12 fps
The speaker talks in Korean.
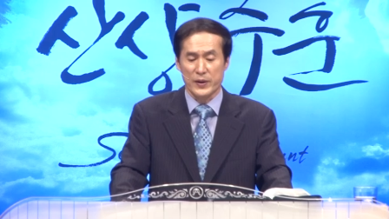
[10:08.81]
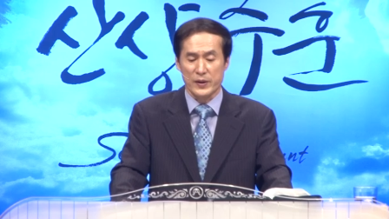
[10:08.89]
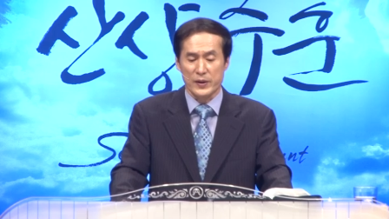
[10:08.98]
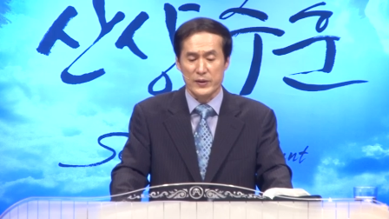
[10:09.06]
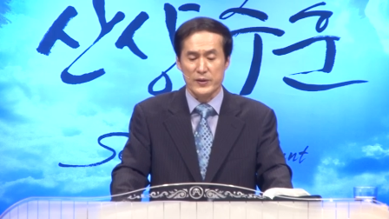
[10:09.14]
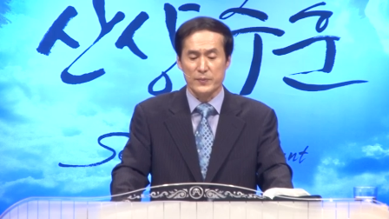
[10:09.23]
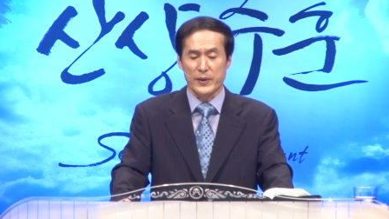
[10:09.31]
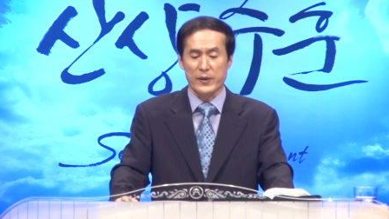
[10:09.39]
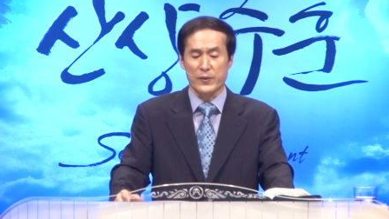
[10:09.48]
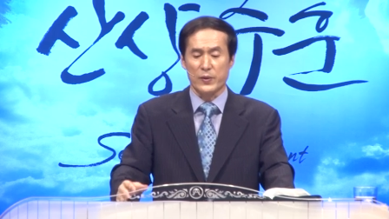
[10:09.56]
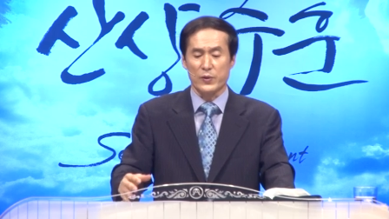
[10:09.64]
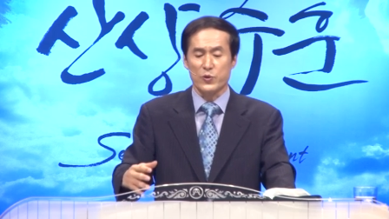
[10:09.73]
그것은
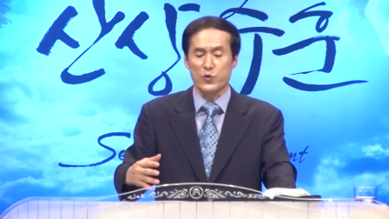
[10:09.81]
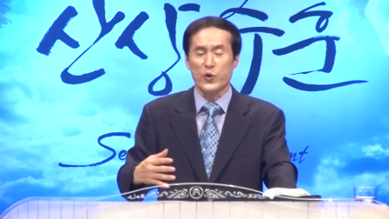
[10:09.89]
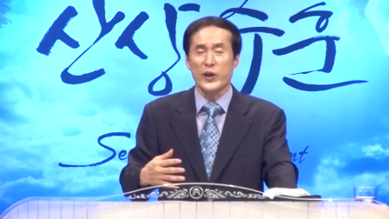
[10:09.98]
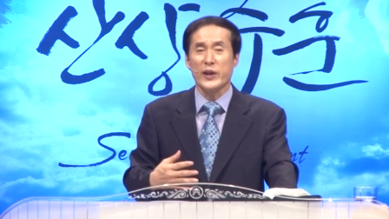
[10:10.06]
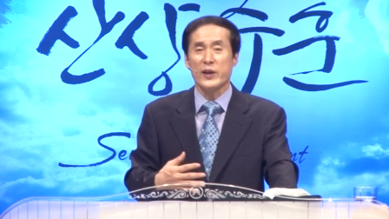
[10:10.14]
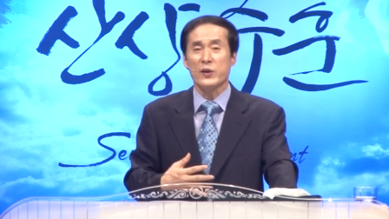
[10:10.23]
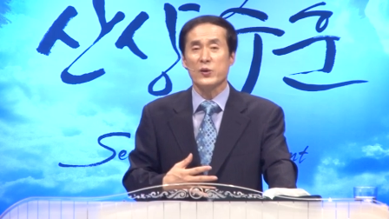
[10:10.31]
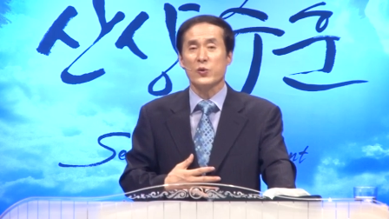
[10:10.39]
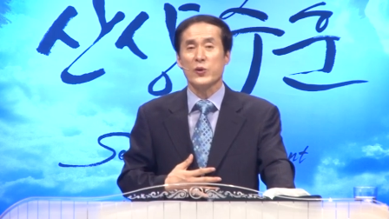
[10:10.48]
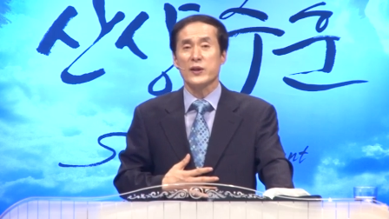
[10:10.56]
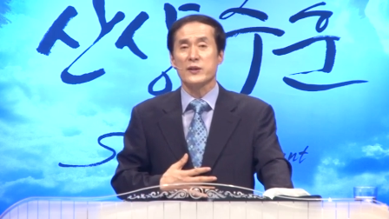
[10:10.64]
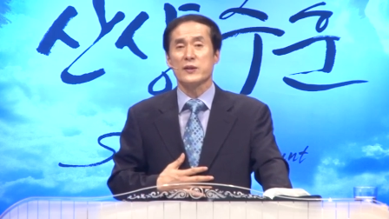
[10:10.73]
바로 죄를
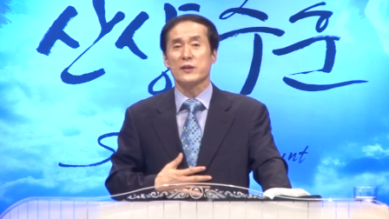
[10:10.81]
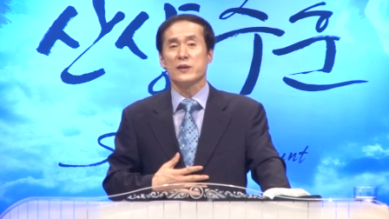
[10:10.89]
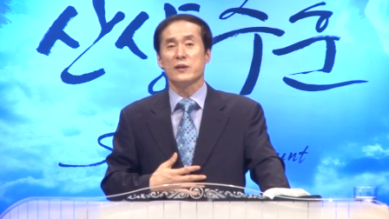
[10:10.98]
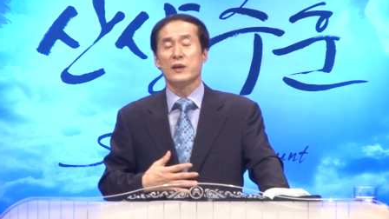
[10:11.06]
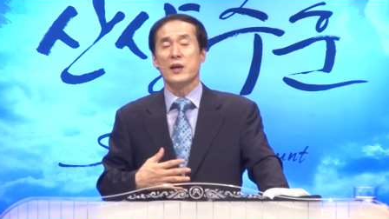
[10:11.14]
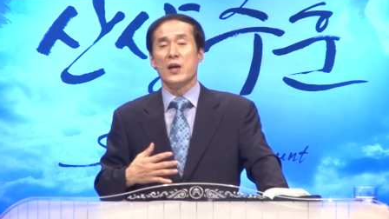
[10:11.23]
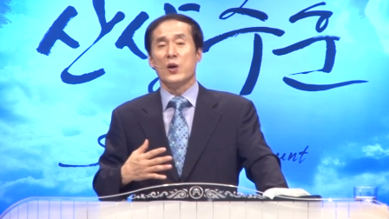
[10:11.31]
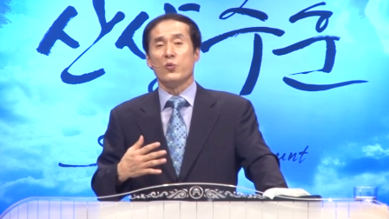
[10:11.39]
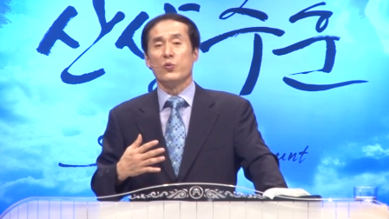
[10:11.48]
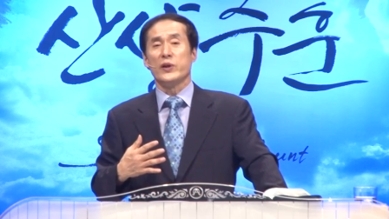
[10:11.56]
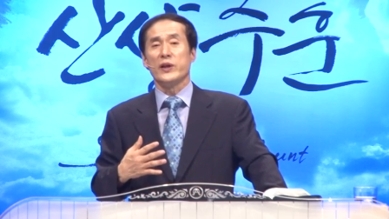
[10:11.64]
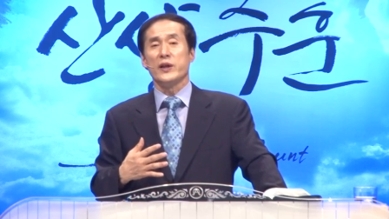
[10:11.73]
통해서
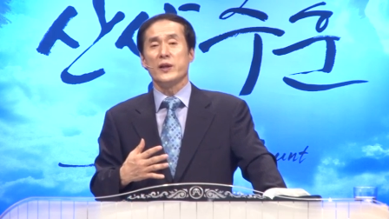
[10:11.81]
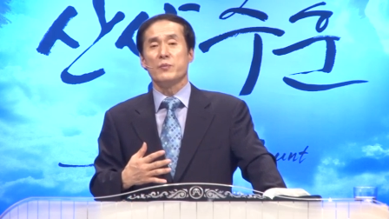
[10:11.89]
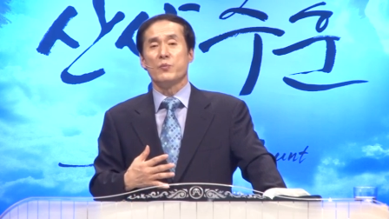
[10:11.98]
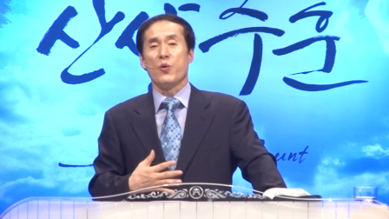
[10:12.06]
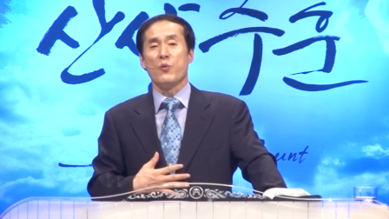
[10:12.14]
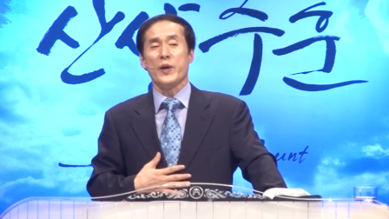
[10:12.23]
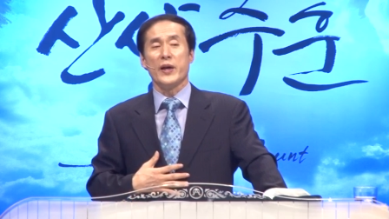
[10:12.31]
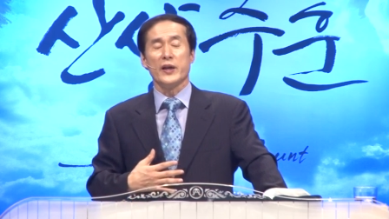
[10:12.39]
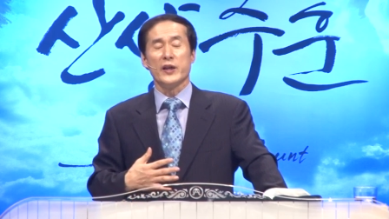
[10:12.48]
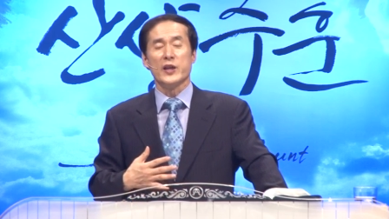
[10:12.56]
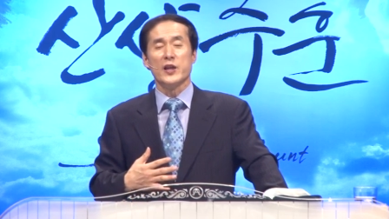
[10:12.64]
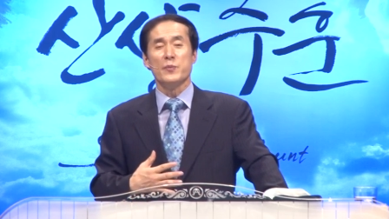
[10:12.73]
우리 몸에
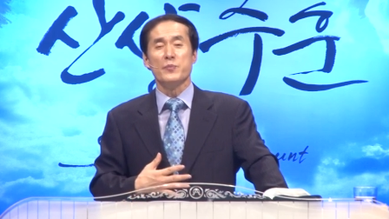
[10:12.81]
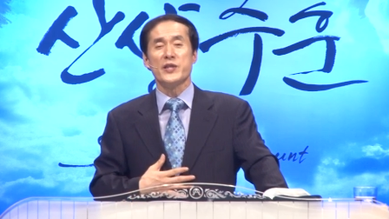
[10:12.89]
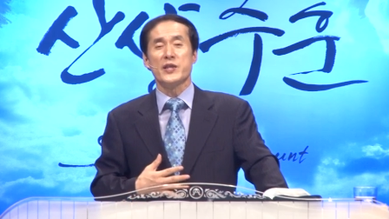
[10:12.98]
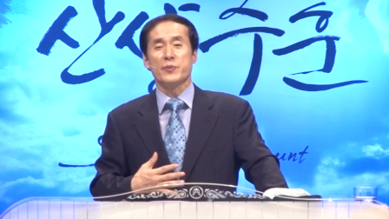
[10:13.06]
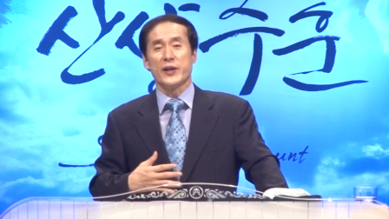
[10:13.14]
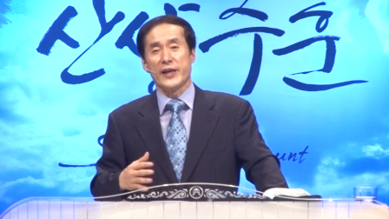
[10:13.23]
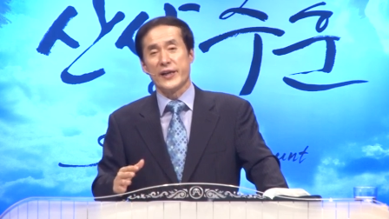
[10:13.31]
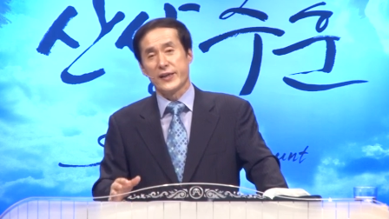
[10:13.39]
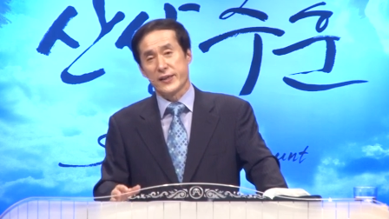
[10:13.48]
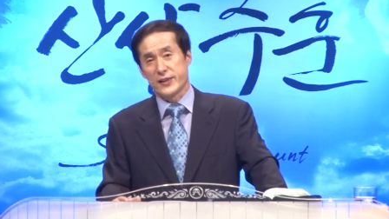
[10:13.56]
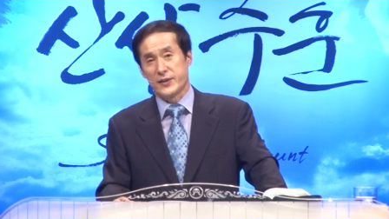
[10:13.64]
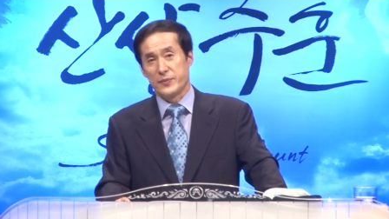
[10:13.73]
흠집을
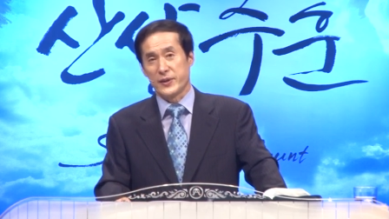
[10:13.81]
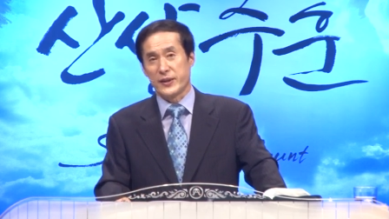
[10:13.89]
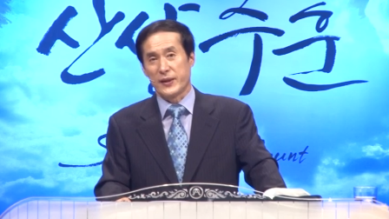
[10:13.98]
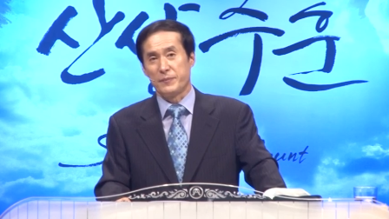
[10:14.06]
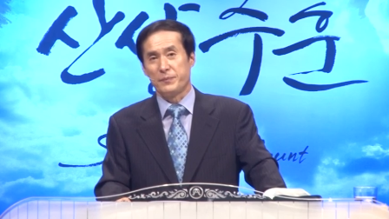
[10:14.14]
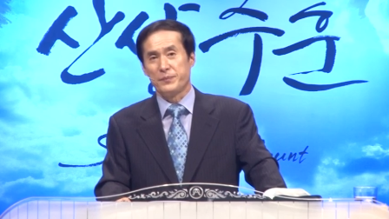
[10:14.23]
내는 것입니다.